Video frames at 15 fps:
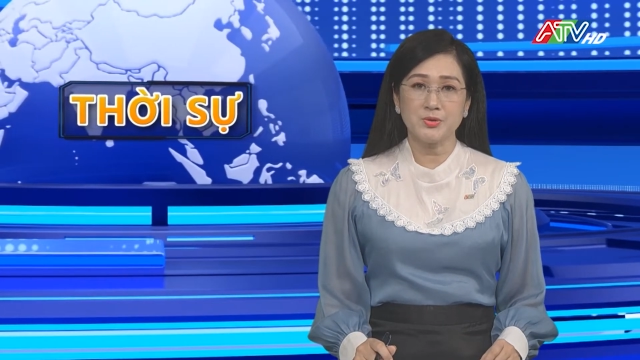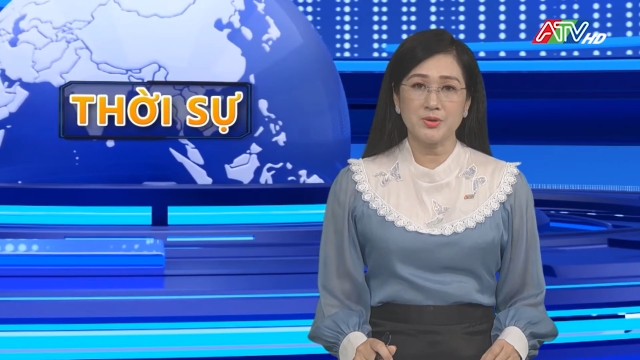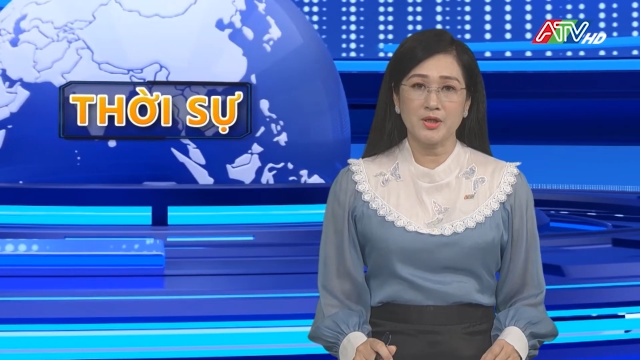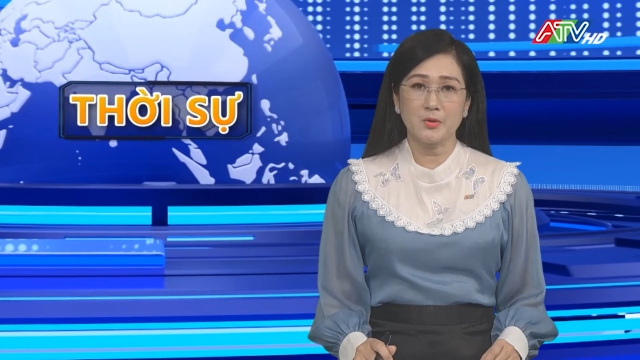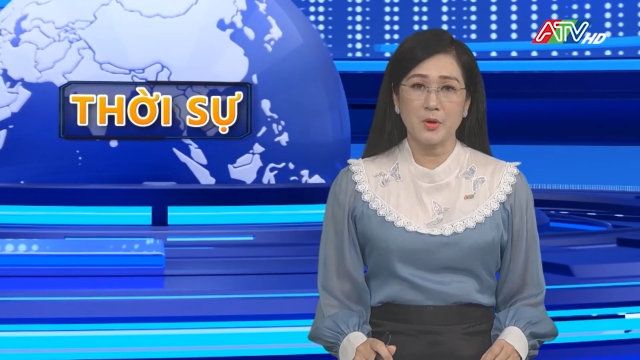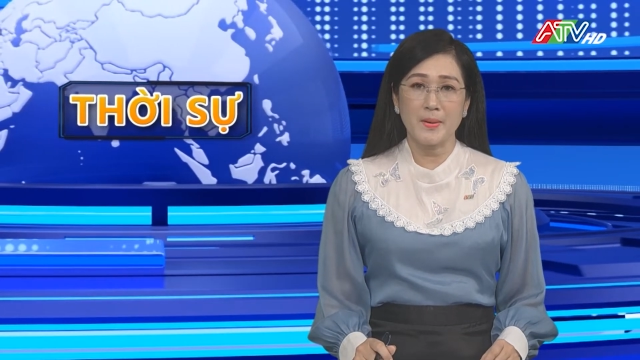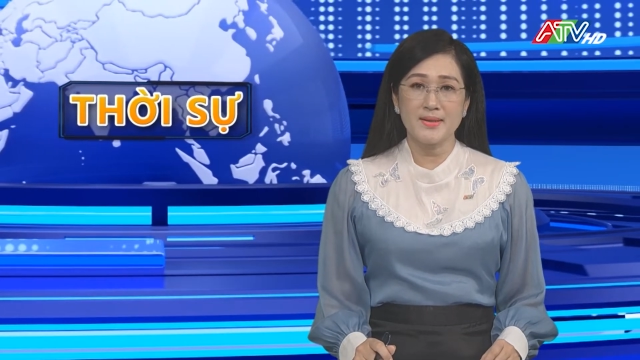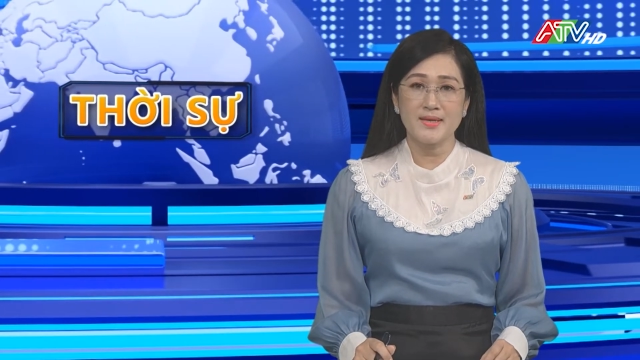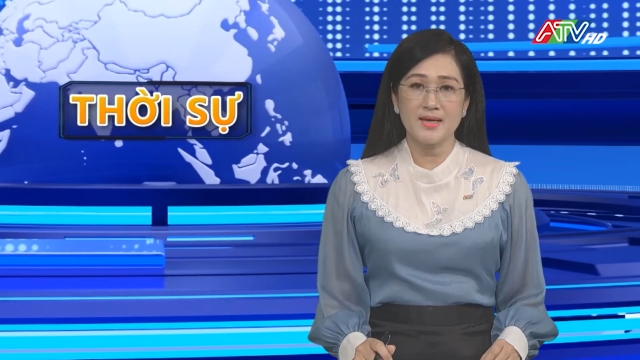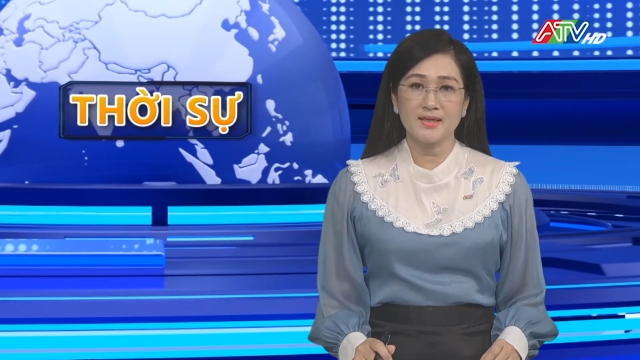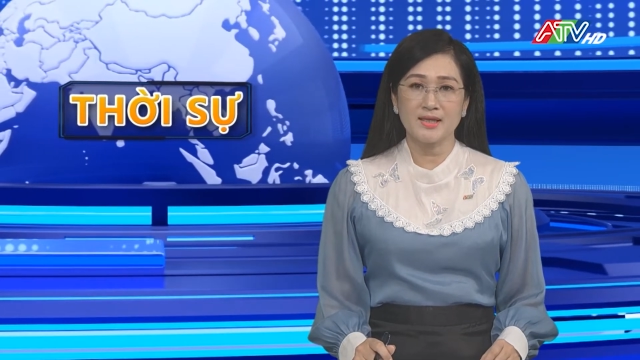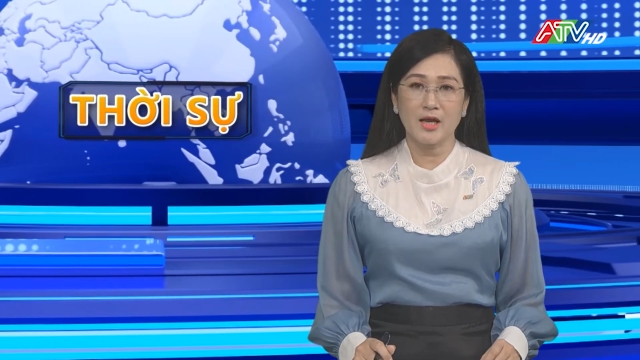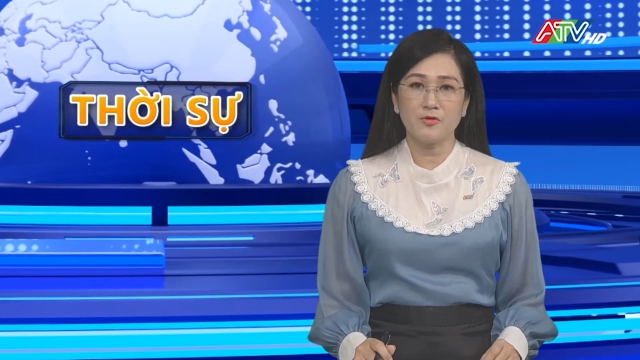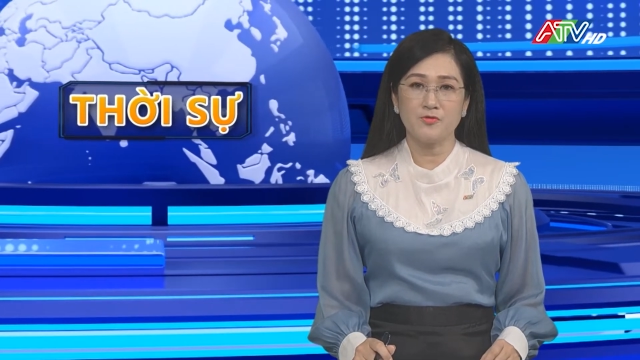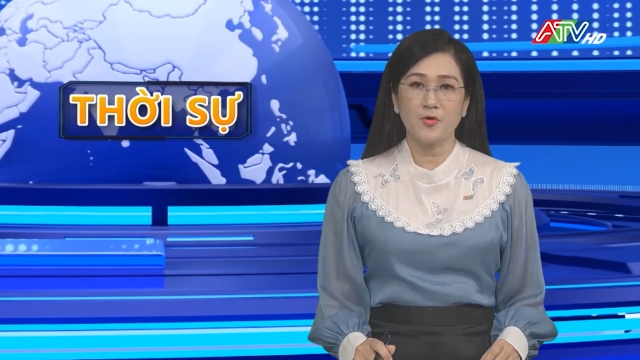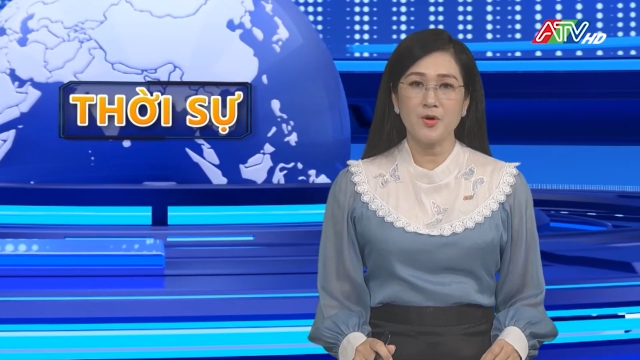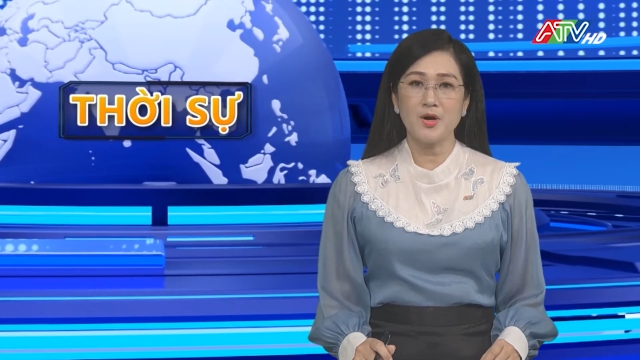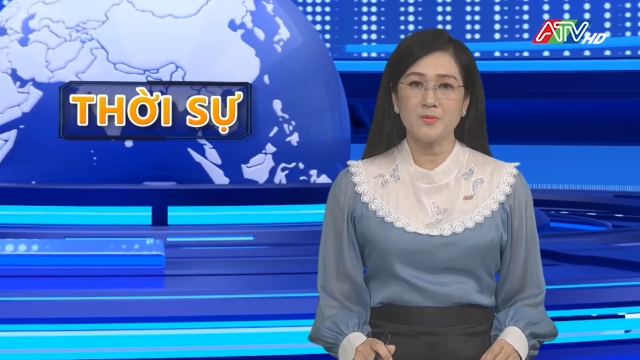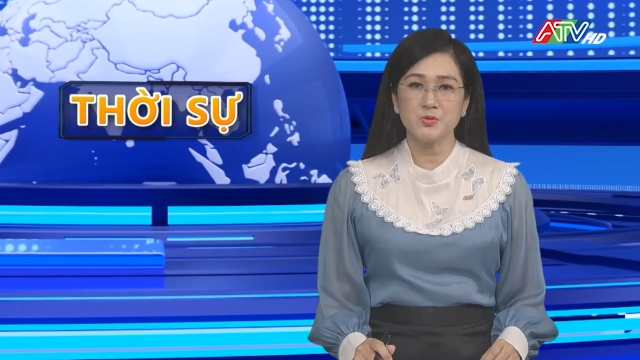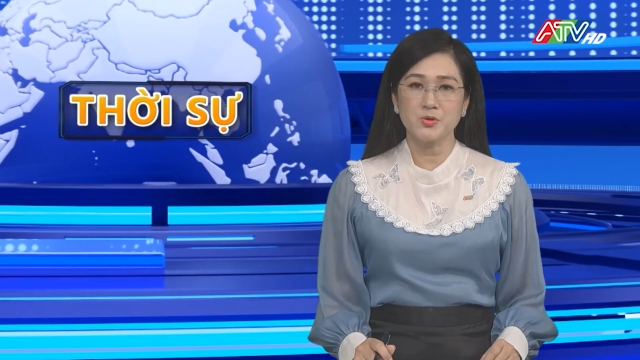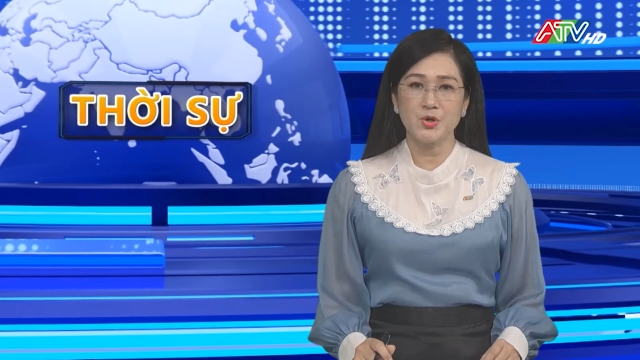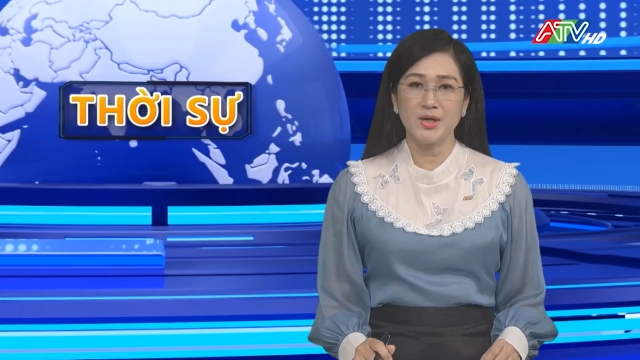Chủ tịch Ủy ban nhân dân thành
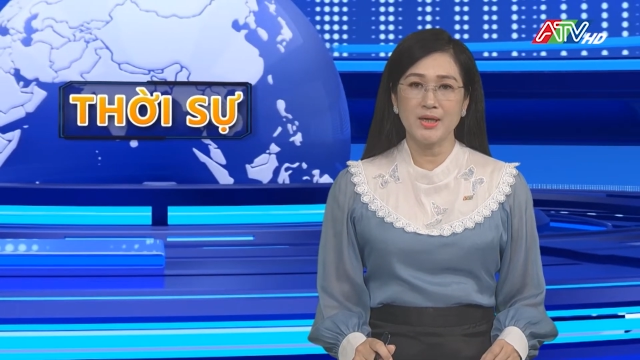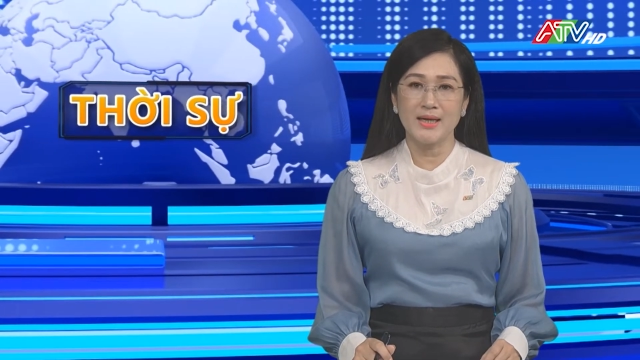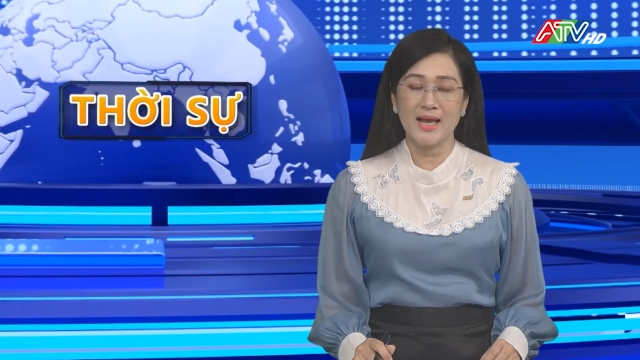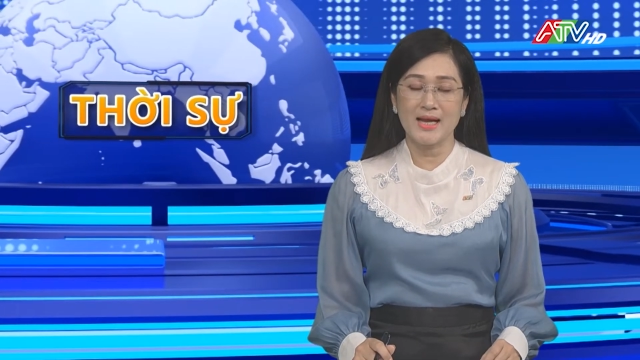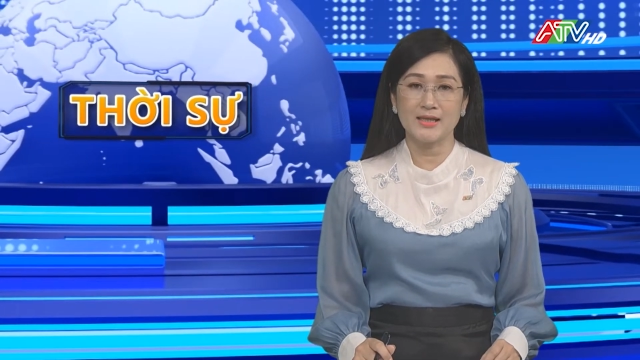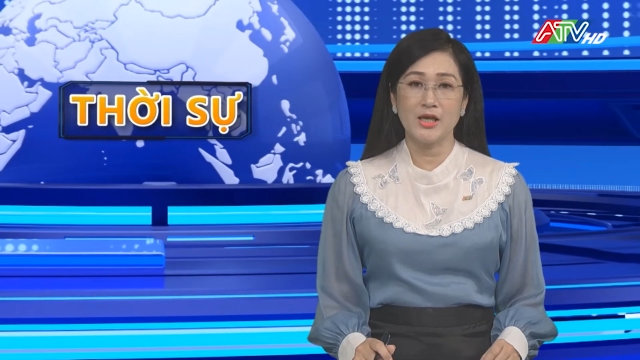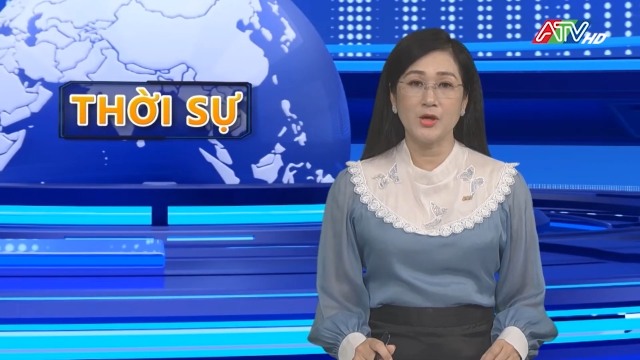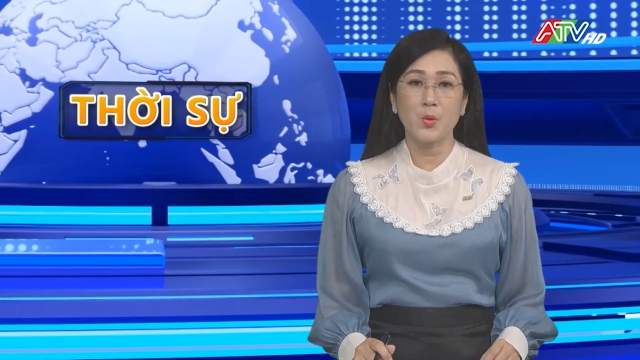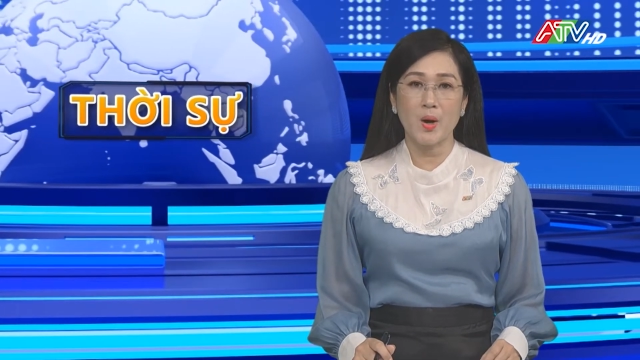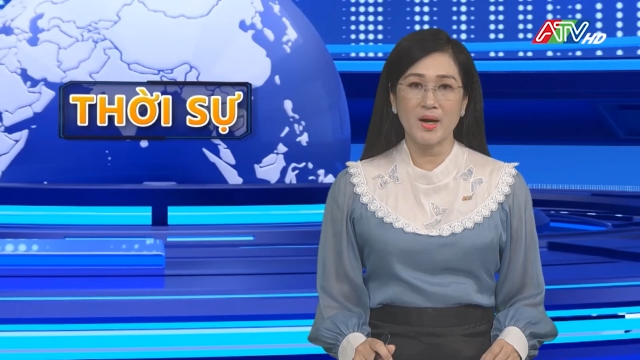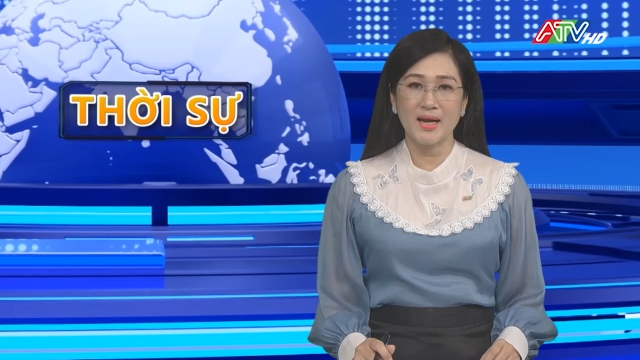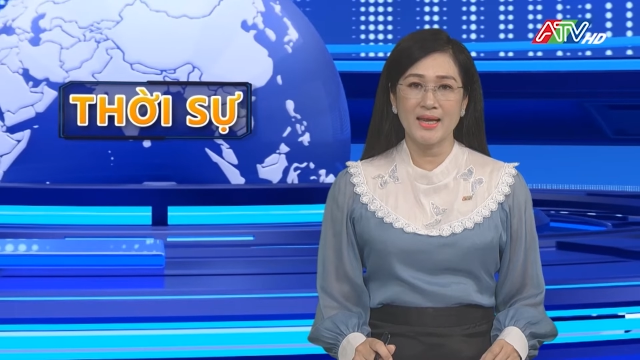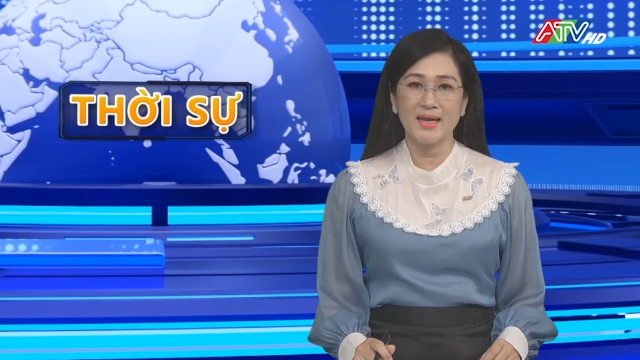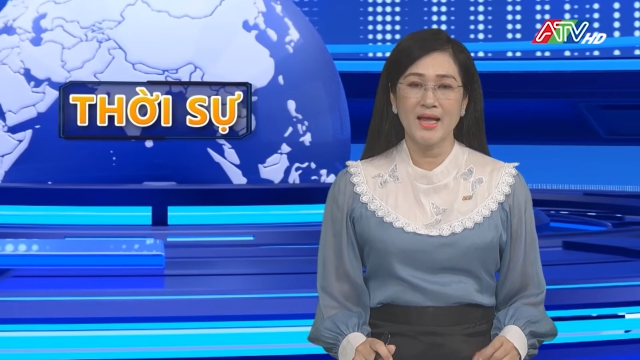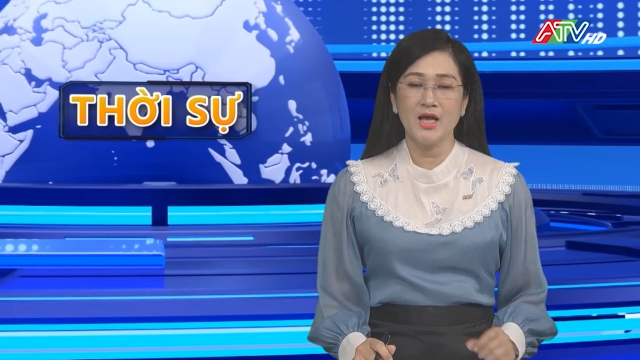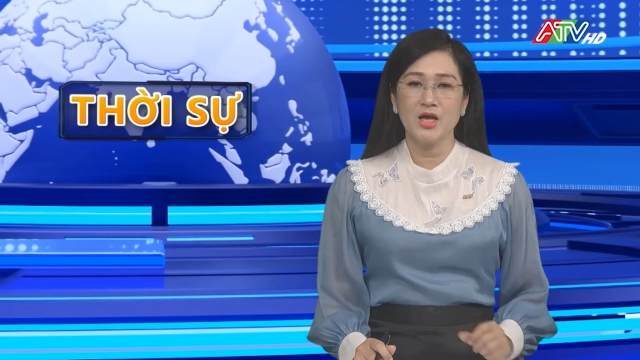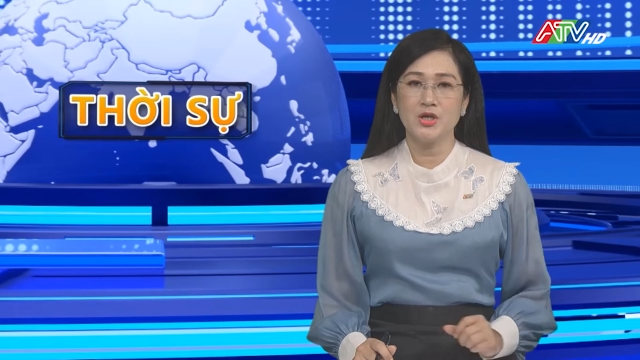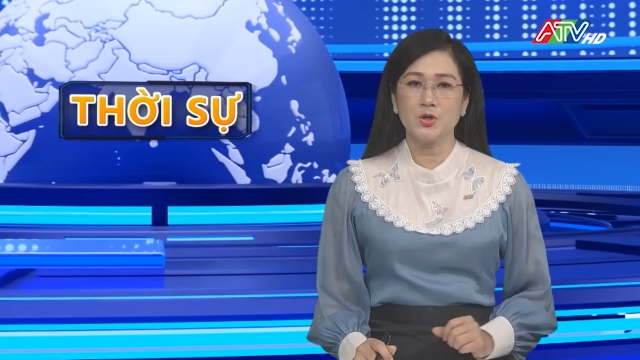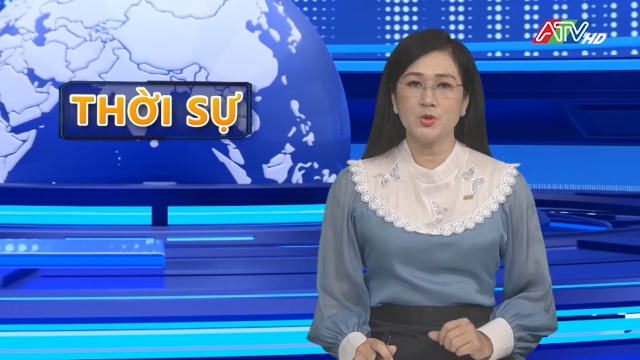phố Long Xuyên Đặng Thị Quarray